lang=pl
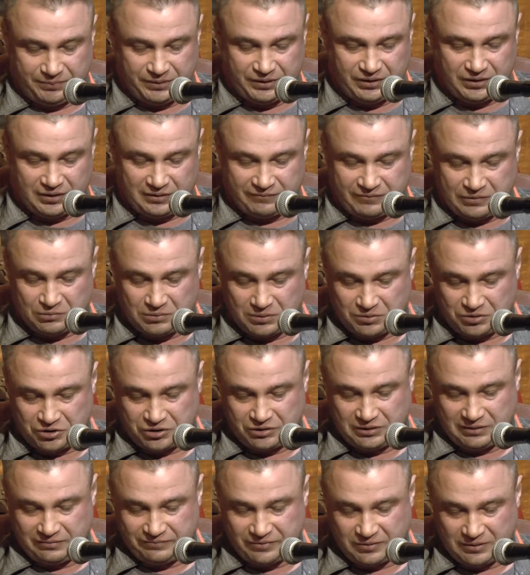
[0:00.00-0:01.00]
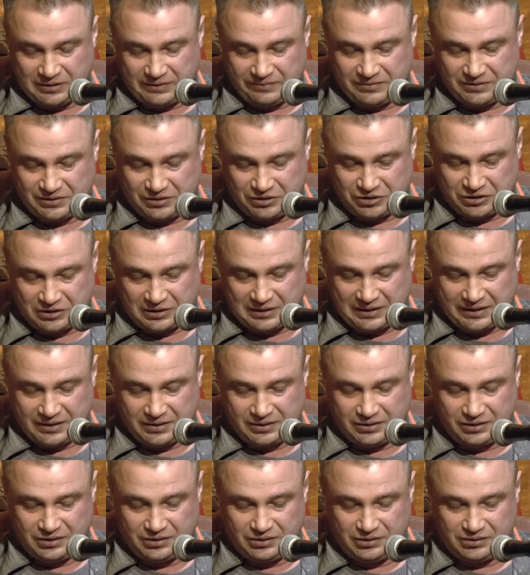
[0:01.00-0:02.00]
Pije wyłącznie wodę ze
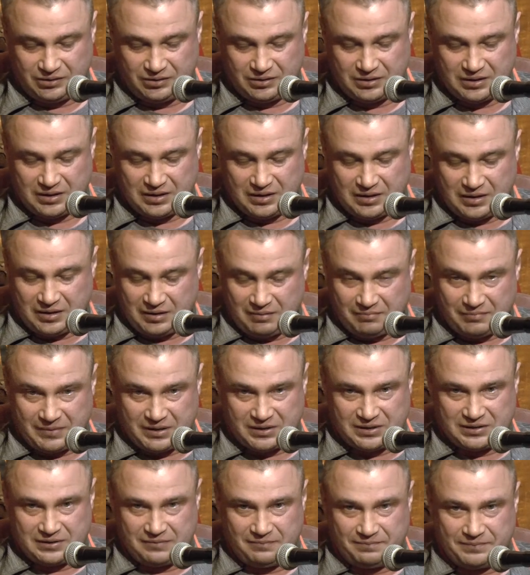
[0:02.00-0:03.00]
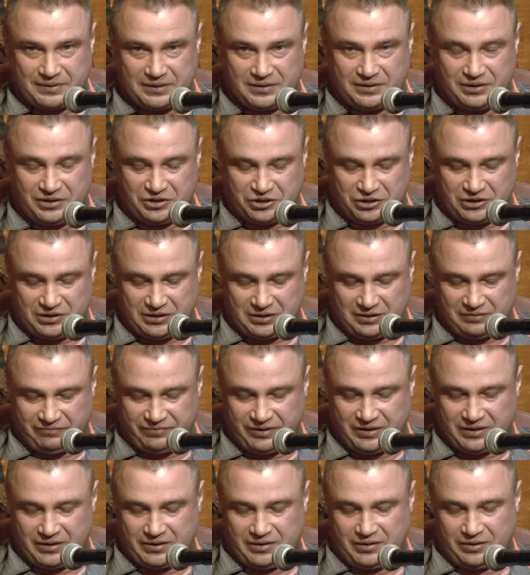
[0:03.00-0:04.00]
szklanki, ma sympatyczne
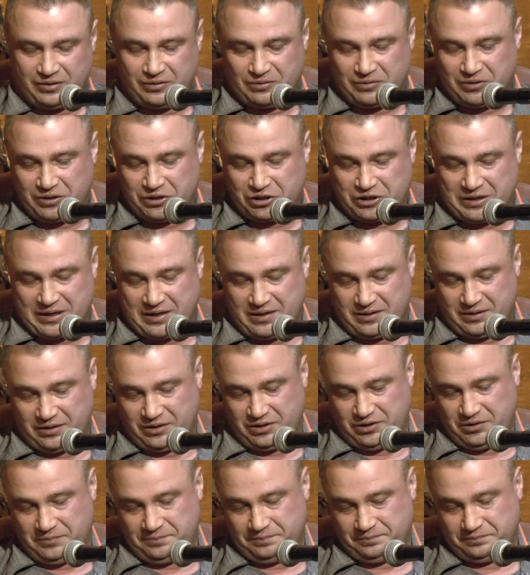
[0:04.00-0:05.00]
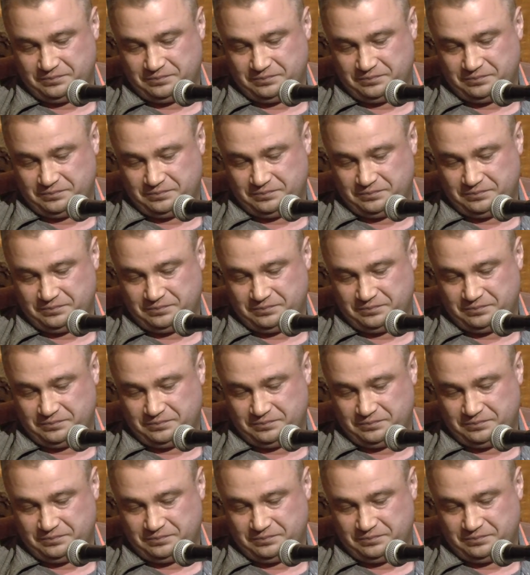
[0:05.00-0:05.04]
dwie koleżanki.